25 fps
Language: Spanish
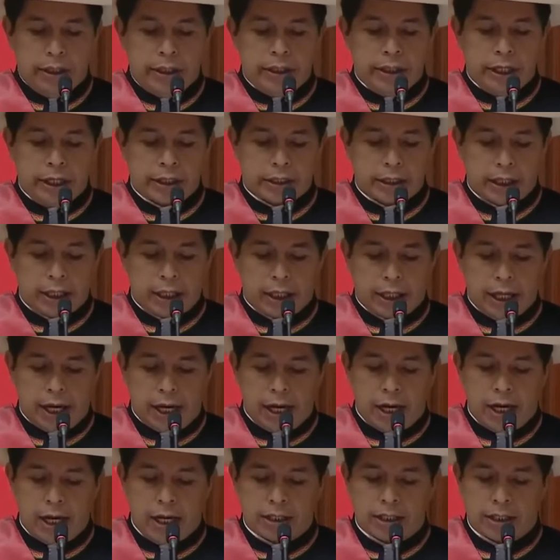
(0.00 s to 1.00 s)
y
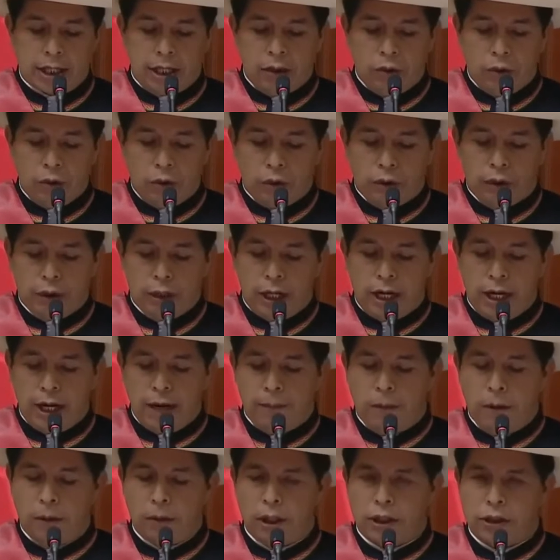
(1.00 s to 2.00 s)
acercar la salud a
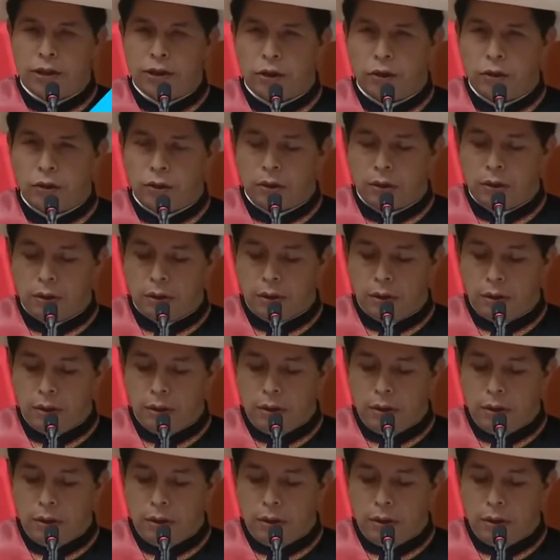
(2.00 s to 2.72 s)
la población.